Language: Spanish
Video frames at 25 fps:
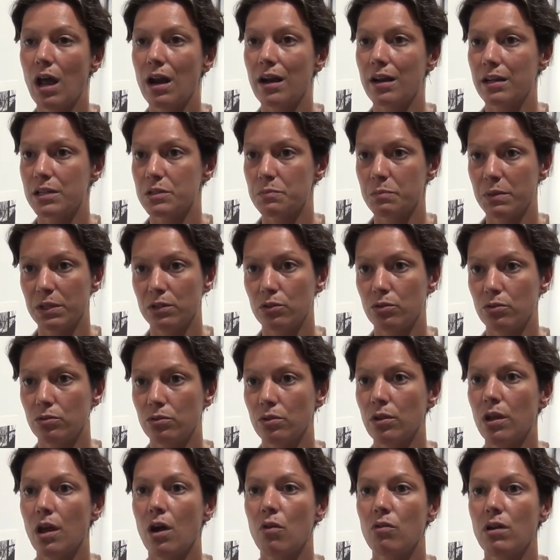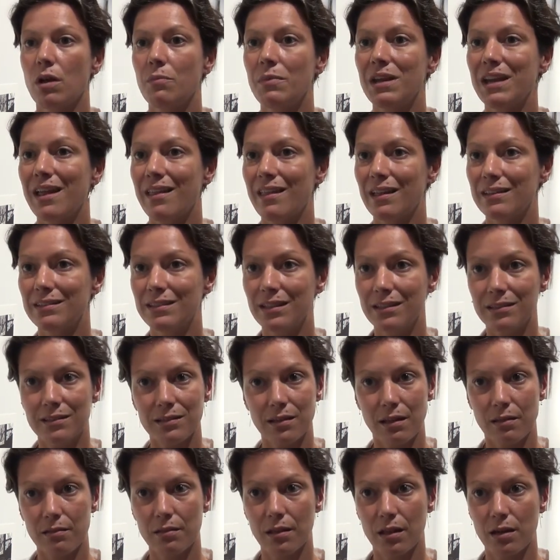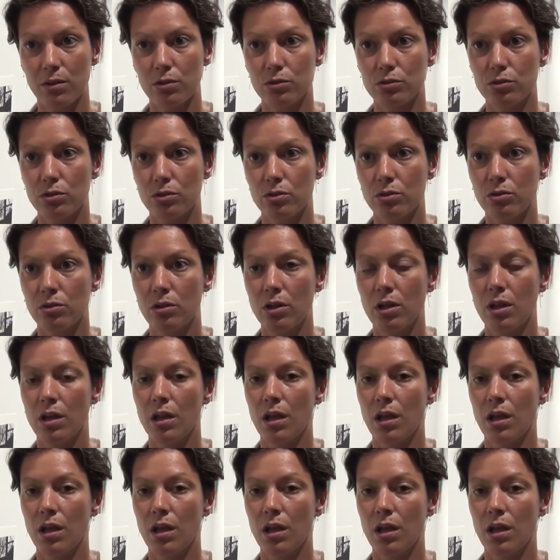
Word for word: al respeto, a una mirada atenta hacia el otro,